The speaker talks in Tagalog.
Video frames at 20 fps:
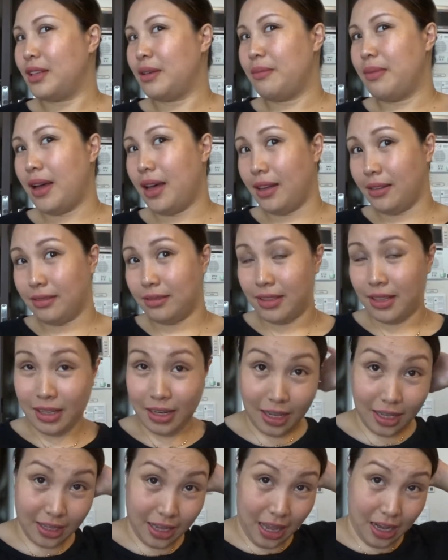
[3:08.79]
Diba?
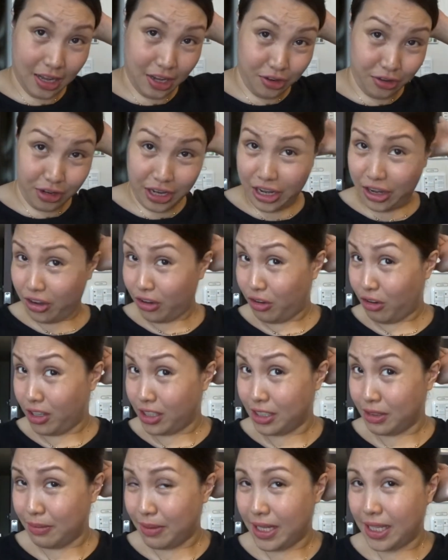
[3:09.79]
Katali yung hair ko
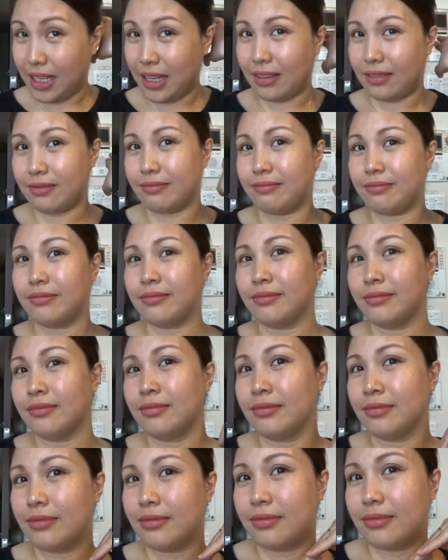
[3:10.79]
kasi mainit.
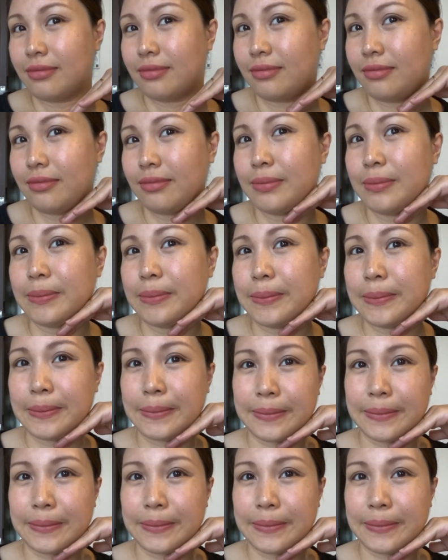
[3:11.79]
Mm.